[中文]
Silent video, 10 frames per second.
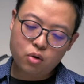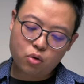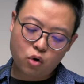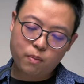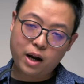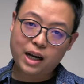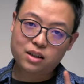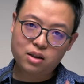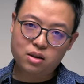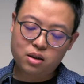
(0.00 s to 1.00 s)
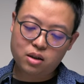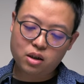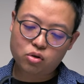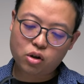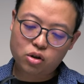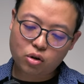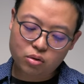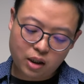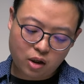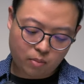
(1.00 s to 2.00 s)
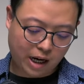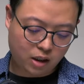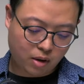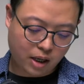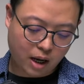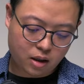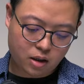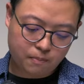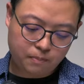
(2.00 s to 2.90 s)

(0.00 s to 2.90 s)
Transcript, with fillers: 如果我们要给四十 cc 的水，中间点我们该怎么给呢？